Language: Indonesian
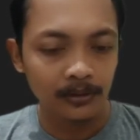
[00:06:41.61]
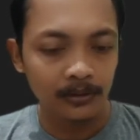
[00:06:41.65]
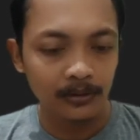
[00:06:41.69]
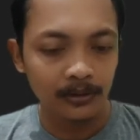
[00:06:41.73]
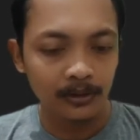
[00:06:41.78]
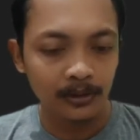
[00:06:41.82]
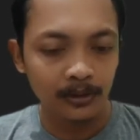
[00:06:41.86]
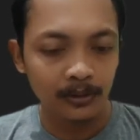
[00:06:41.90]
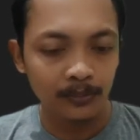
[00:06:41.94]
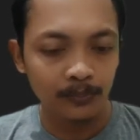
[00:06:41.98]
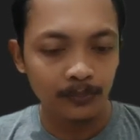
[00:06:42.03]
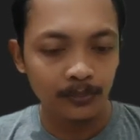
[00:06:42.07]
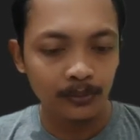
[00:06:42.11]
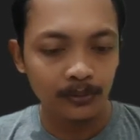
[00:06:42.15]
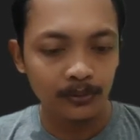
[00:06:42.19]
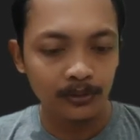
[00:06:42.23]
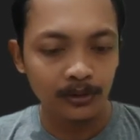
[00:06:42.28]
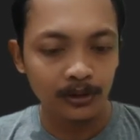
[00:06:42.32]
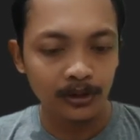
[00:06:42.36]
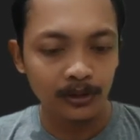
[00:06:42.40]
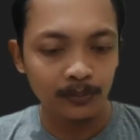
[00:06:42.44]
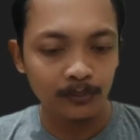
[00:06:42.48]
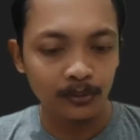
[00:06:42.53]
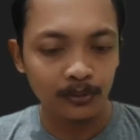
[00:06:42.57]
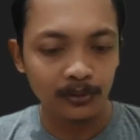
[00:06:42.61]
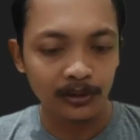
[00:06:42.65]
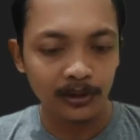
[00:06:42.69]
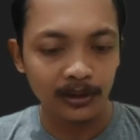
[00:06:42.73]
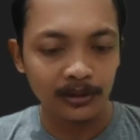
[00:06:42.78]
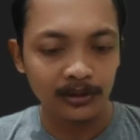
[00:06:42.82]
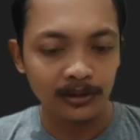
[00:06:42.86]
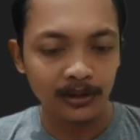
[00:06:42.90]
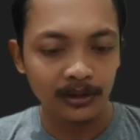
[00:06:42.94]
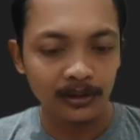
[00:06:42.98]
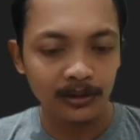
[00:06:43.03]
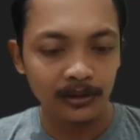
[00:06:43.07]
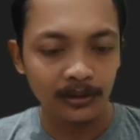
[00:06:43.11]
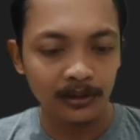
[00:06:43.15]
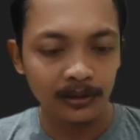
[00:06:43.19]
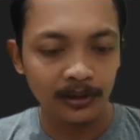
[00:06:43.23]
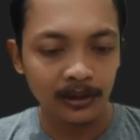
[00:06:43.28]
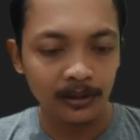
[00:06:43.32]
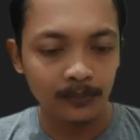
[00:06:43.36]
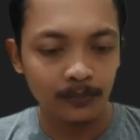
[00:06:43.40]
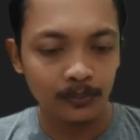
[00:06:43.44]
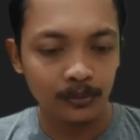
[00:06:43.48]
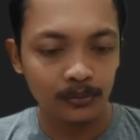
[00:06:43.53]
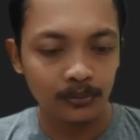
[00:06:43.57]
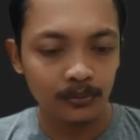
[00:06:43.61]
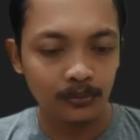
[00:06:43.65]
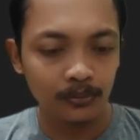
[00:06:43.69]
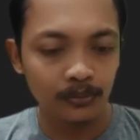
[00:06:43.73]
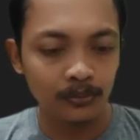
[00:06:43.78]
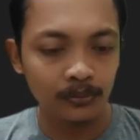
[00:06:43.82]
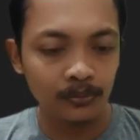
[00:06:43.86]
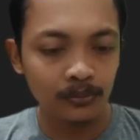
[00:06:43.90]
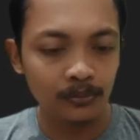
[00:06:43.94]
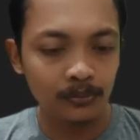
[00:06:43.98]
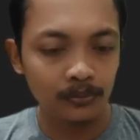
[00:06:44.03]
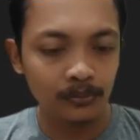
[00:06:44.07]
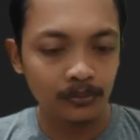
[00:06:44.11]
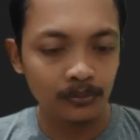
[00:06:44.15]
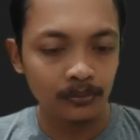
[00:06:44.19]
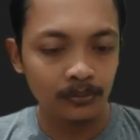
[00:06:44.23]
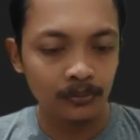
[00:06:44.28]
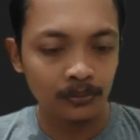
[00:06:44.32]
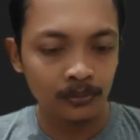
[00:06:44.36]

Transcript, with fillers: di body modelnya kita, kita hapus dulu